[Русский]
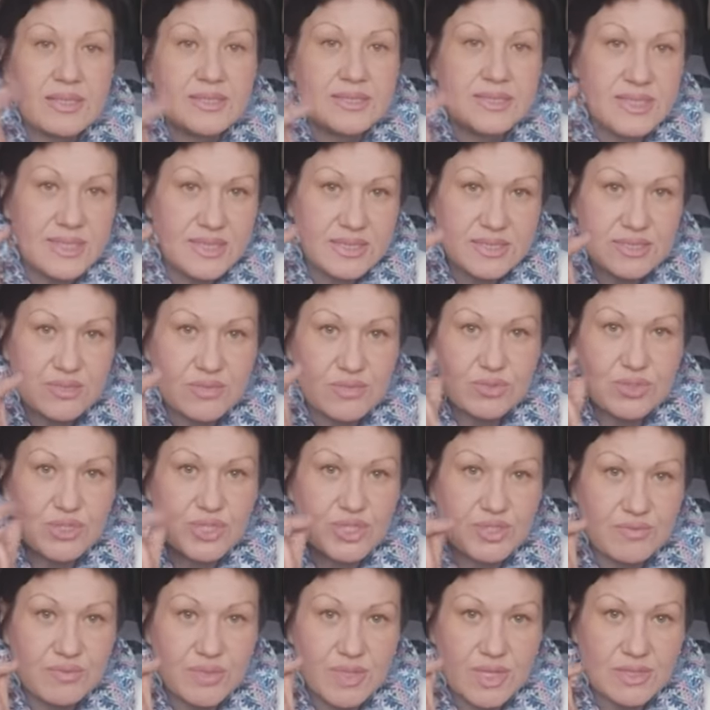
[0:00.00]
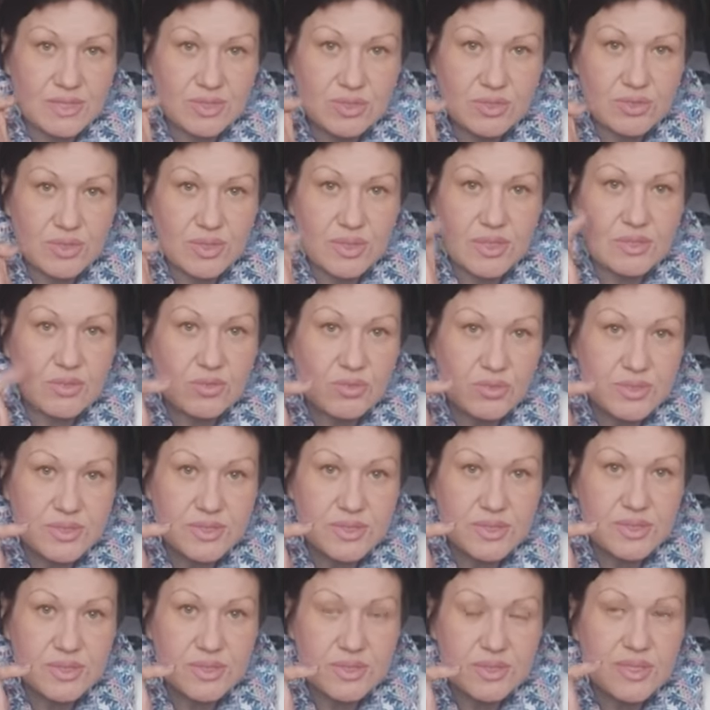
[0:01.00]
действующие волонтеры
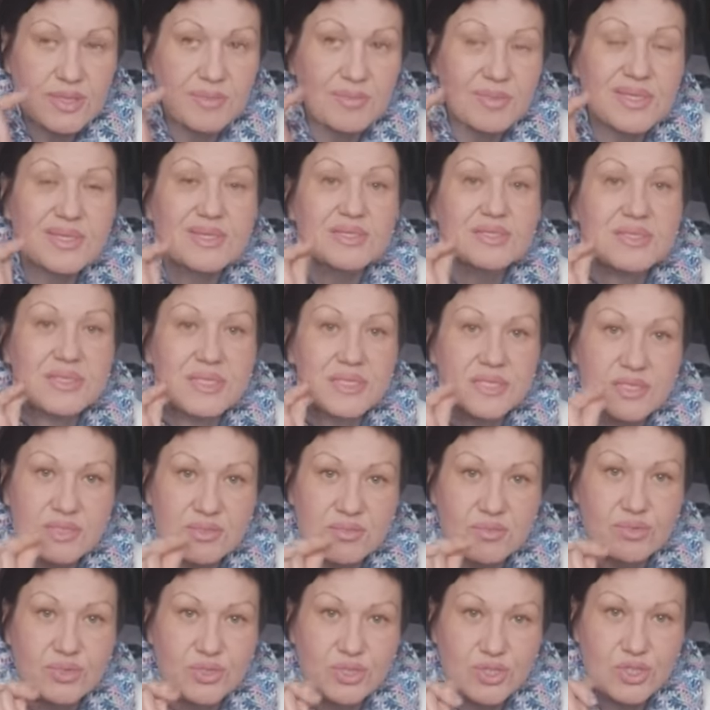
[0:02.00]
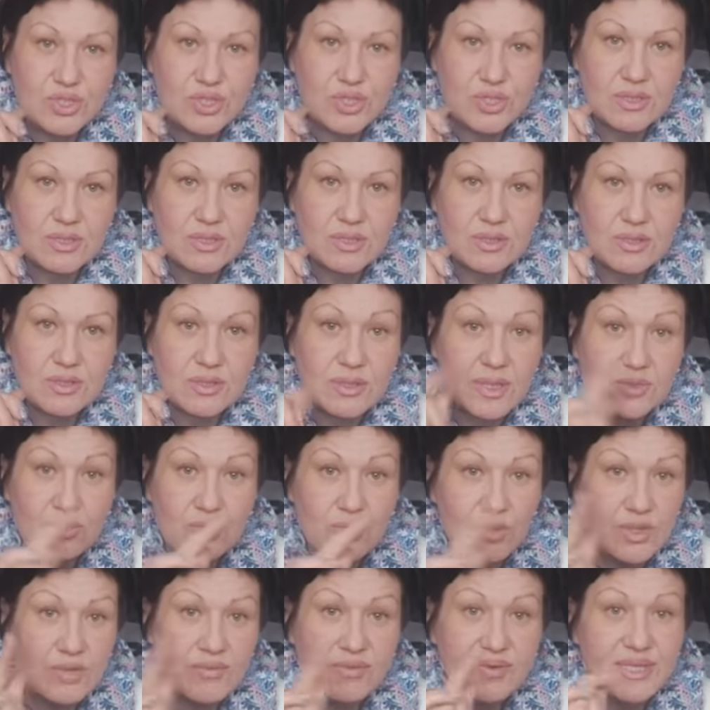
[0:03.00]
Якутии, именно действующие,
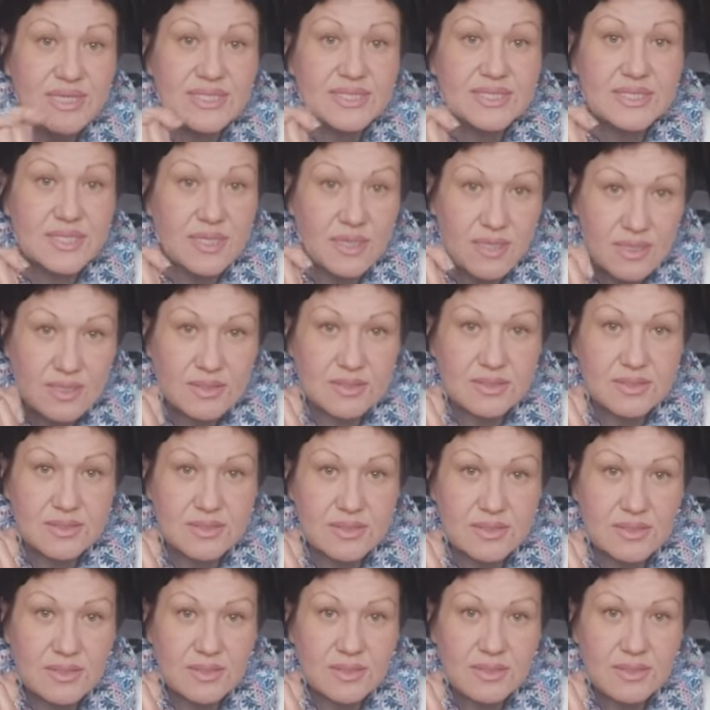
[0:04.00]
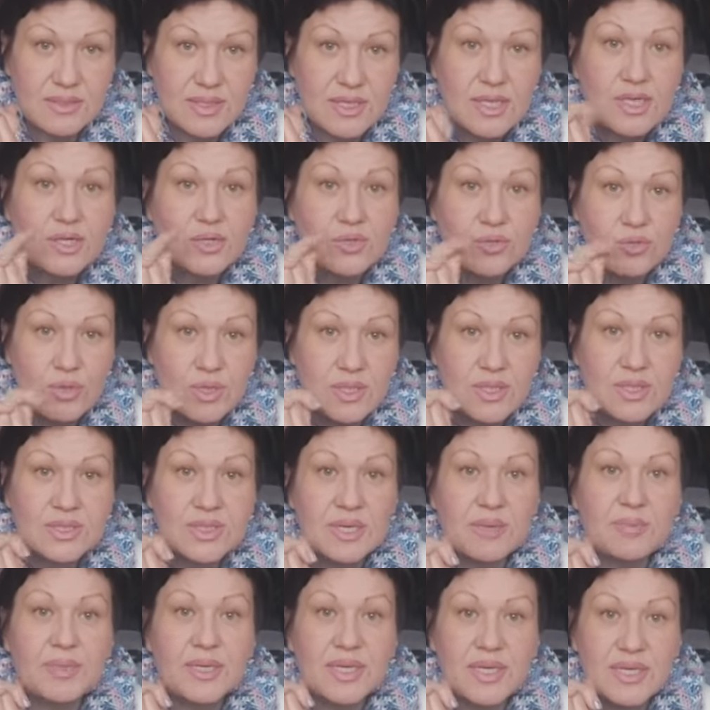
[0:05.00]
которых вы не знаете, но они
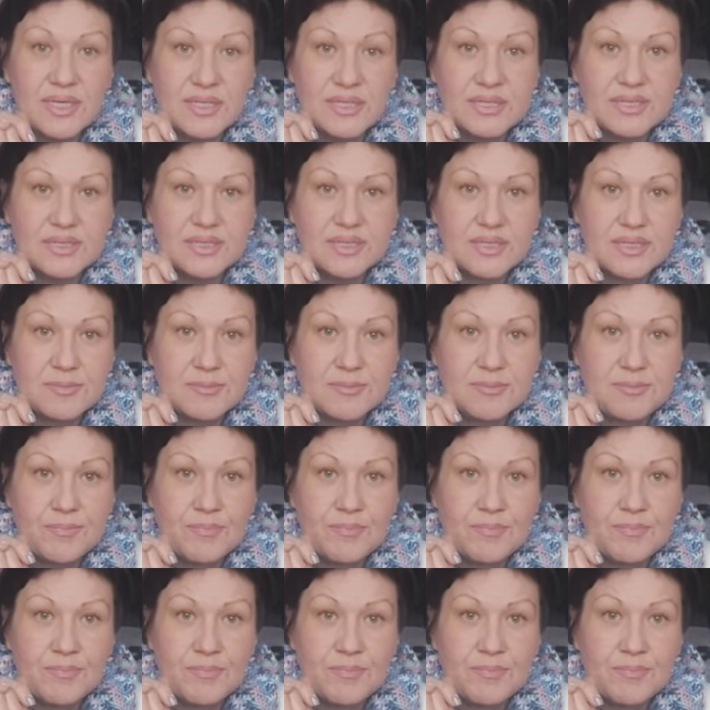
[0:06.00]
там есть.